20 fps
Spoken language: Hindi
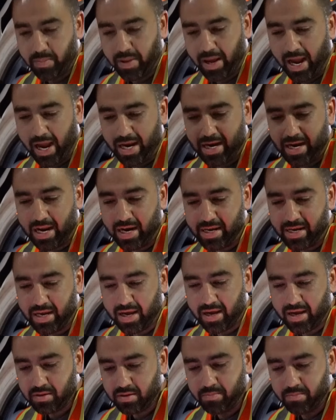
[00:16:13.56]
प्याज ले लिए
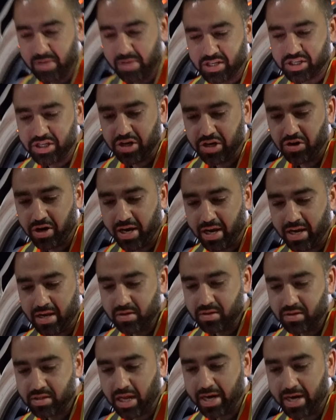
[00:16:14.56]
मिर्ची हो गई
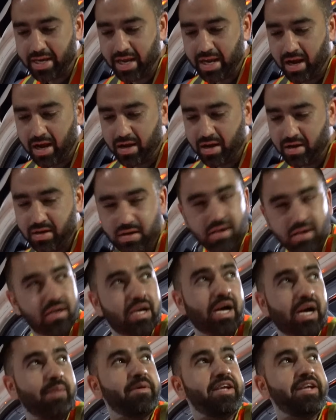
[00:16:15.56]
धनिया
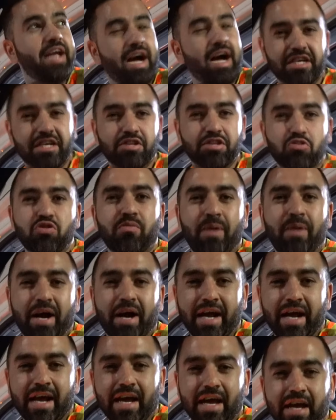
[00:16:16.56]
अभी यहाँ से दूध
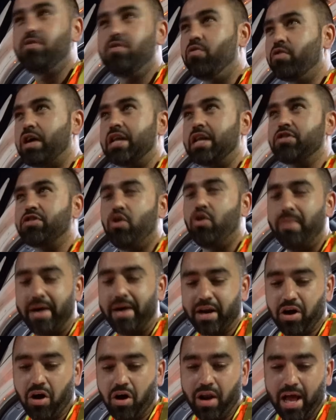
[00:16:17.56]
पकड़ेंगे उनका दो बार
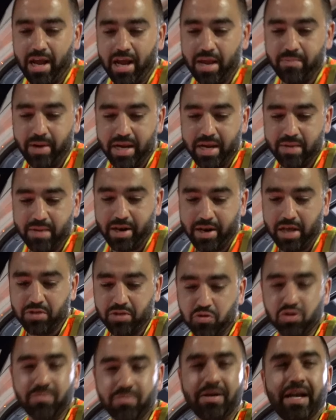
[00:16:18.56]
कॉल आ गई भाई हमारा
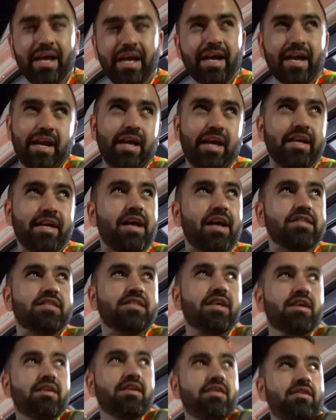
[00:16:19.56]
दूध भी लेके आना यहाँ से